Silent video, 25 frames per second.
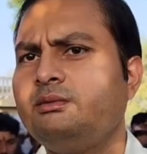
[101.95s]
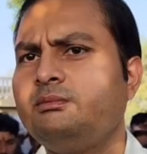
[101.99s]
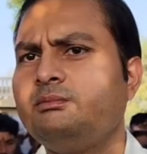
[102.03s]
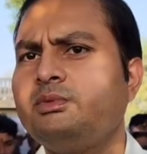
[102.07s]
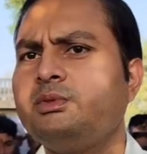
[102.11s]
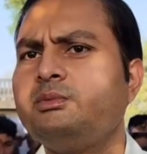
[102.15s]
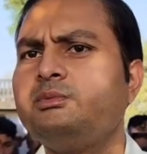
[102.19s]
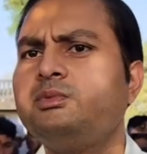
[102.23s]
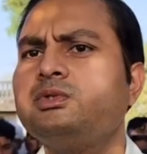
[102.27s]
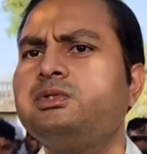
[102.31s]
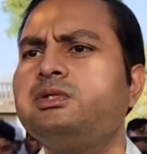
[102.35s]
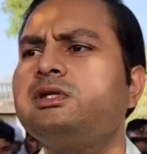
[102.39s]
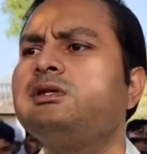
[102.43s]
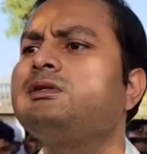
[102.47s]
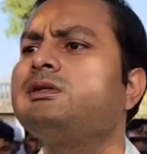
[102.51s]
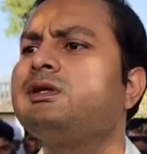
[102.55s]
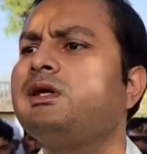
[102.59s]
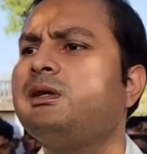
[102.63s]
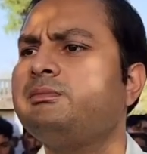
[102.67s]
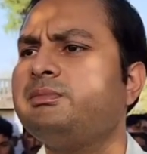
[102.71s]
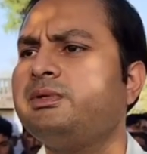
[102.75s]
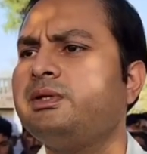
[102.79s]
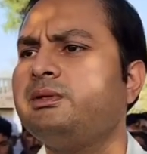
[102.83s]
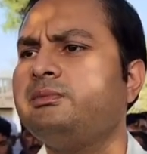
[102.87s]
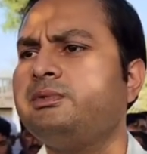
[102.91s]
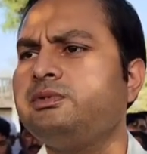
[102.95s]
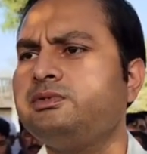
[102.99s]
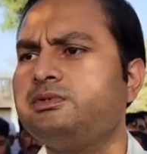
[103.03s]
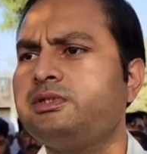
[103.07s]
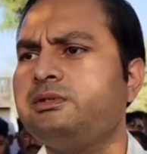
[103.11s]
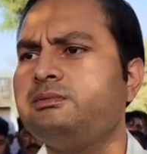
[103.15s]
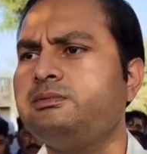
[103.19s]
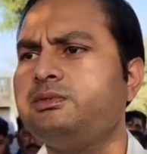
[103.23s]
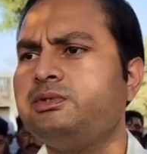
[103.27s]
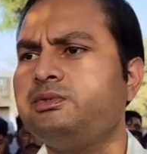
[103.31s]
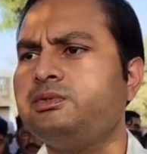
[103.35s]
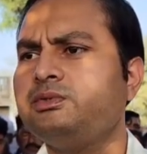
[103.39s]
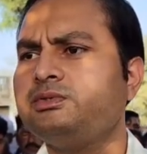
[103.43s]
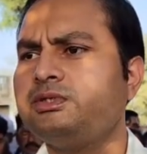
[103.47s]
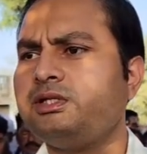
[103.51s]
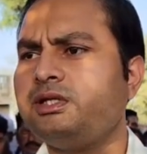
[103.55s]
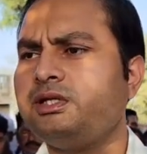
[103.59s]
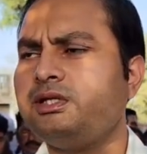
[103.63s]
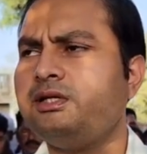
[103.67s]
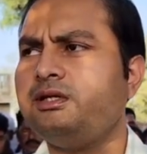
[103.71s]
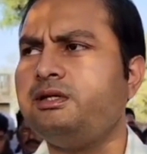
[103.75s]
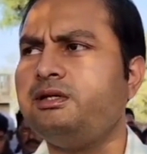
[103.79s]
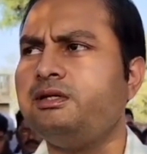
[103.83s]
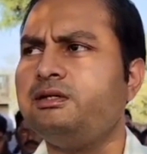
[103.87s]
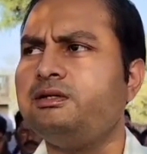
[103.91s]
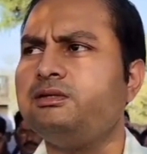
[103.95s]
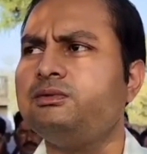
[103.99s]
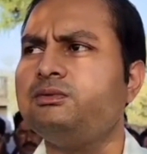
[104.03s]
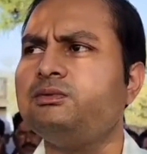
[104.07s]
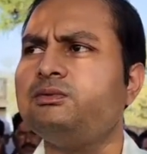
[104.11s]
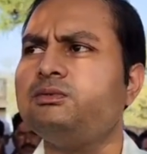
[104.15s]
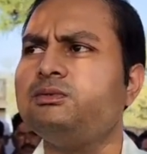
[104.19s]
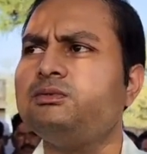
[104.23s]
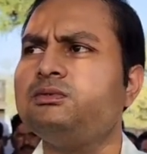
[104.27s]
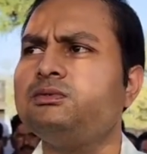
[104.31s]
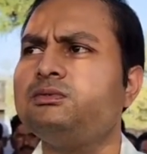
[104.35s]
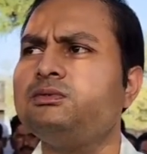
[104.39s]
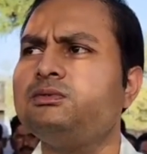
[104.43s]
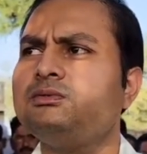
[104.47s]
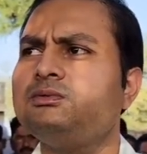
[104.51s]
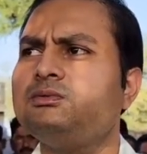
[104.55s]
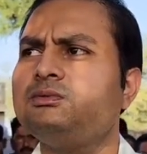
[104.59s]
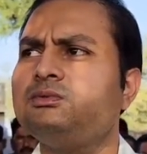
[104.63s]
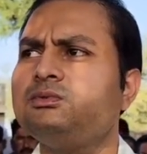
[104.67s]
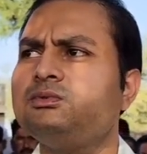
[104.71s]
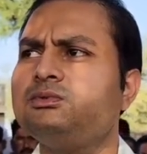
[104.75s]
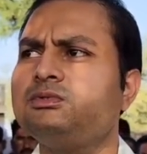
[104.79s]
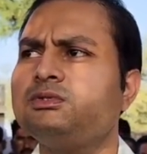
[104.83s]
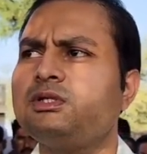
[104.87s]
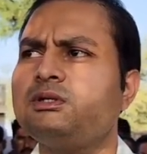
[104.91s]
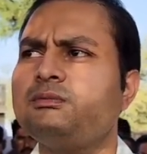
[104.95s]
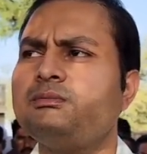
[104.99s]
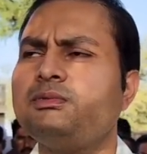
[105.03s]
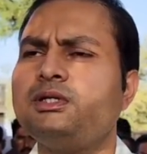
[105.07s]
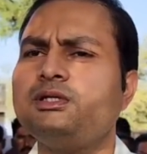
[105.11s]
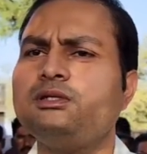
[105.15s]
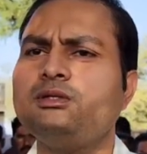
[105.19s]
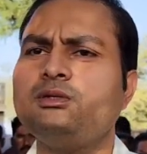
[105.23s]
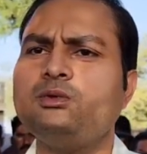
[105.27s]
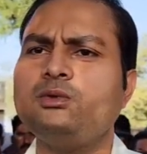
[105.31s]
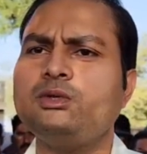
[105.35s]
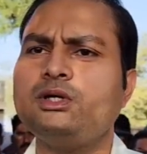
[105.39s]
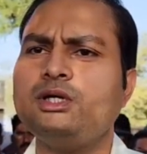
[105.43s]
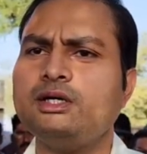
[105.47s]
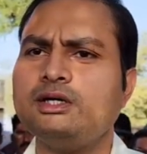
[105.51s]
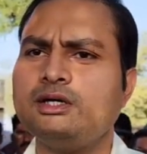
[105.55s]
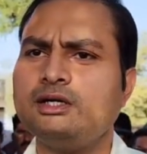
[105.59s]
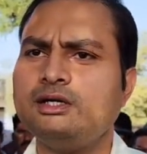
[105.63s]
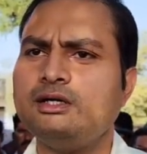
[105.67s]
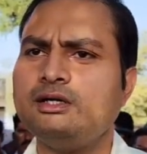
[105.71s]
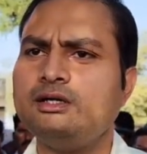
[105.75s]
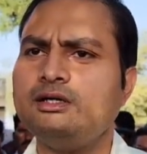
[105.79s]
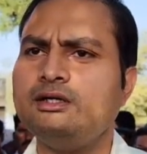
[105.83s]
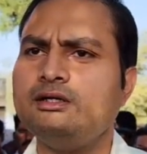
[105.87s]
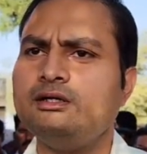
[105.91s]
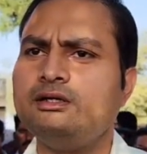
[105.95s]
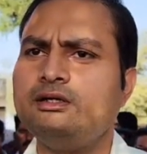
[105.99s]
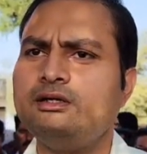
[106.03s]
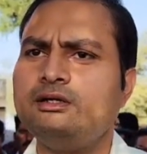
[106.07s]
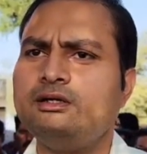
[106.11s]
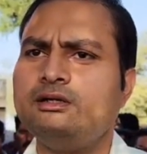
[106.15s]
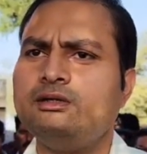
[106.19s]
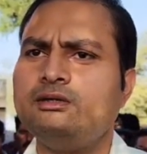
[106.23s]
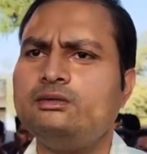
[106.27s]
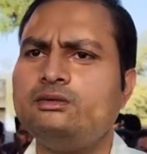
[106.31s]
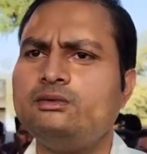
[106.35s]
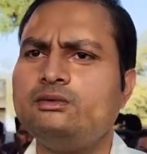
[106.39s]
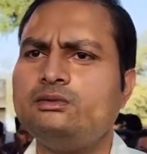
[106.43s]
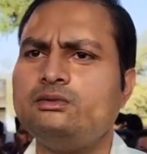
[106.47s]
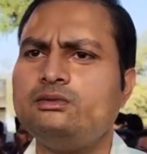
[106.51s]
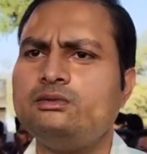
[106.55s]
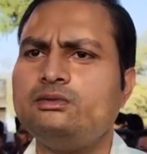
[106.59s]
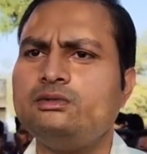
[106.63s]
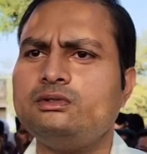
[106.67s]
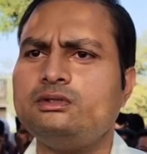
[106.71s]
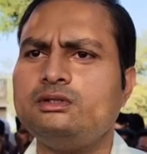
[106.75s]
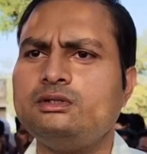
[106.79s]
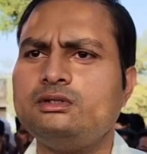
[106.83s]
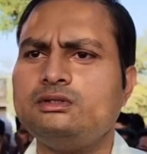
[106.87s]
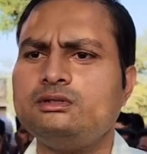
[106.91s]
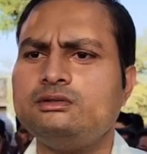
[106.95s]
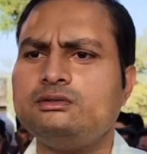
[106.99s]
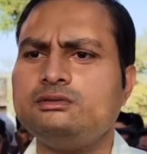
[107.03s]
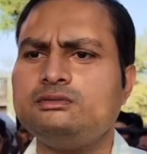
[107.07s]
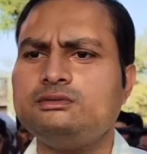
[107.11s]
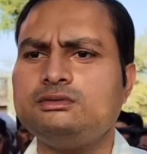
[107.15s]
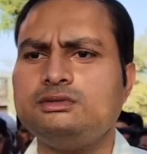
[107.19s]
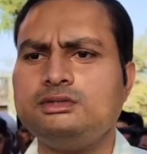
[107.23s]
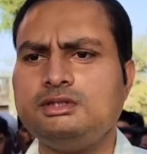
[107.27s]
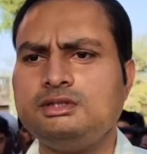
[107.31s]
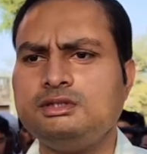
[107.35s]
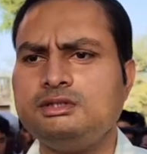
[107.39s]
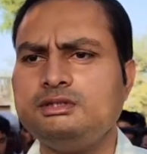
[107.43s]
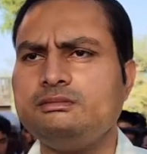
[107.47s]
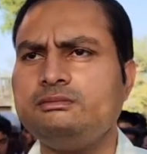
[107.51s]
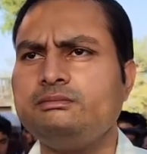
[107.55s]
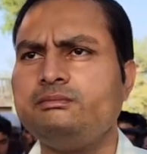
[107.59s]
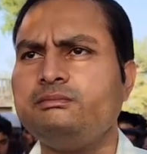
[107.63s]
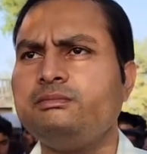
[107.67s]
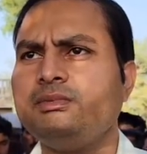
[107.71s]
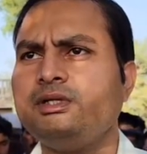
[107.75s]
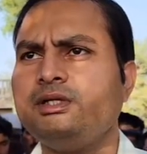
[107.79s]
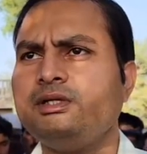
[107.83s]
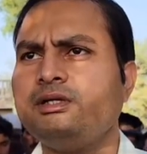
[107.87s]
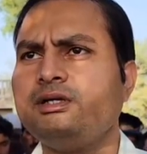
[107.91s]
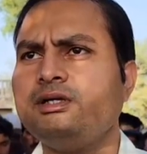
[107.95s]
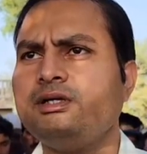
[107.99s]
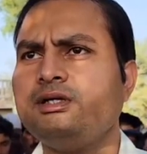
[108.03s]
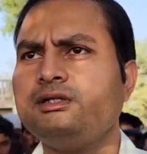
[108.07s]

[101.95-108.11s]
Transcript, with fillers: प्रमुखता से आपने भी इस खबर को चलाया और उसके बाद लोग आगे आए और ये मेरे